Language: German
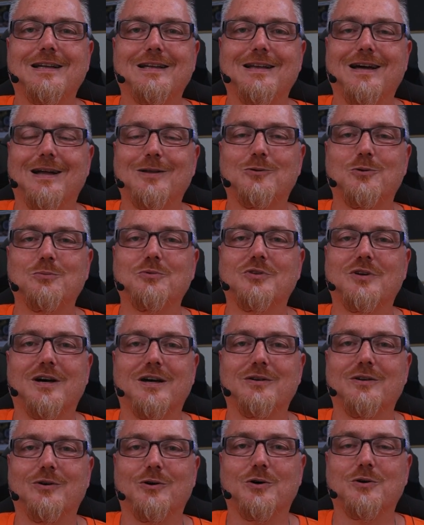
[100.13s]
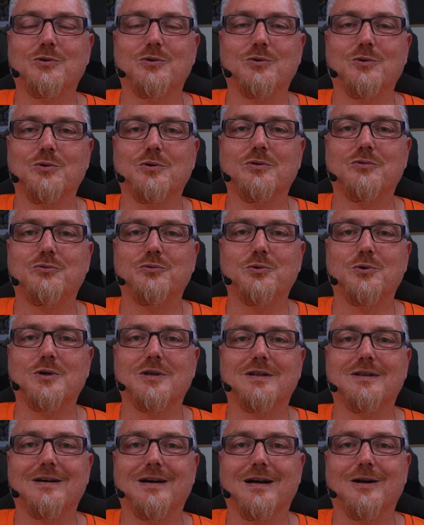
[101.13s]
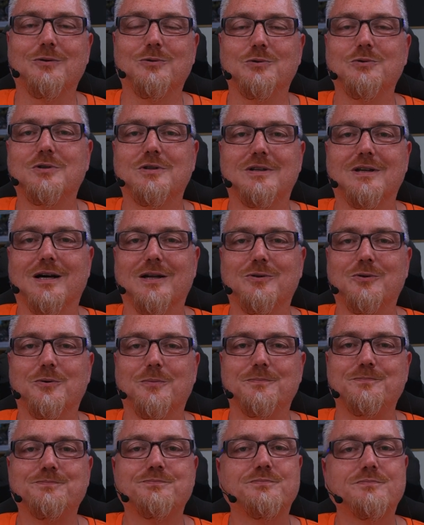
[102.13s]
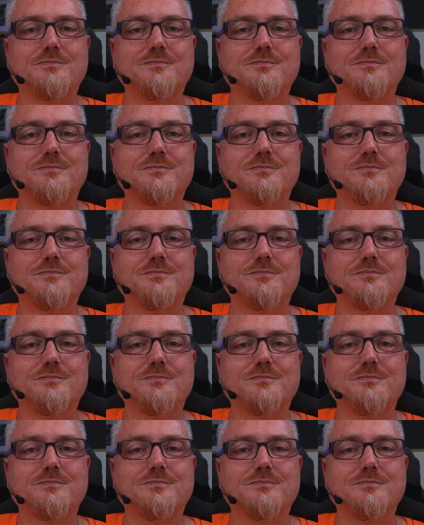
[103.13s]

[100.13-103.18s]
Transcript: Datumsanordnung für Tag und Datum.